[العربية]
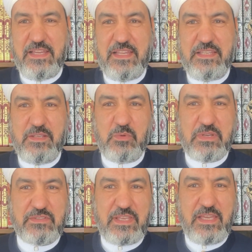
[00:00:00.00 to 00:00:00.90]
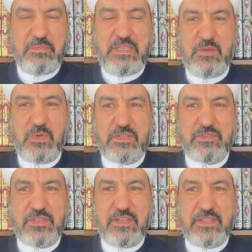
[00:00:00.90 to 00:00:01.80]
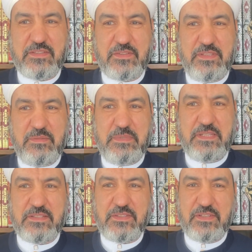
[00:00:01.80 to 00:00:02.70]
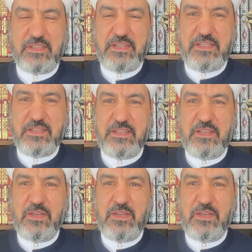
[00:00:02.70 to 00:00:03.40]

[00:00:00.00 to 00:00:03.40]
آله وأصحابه وأنصاره الطيبين الطاهرين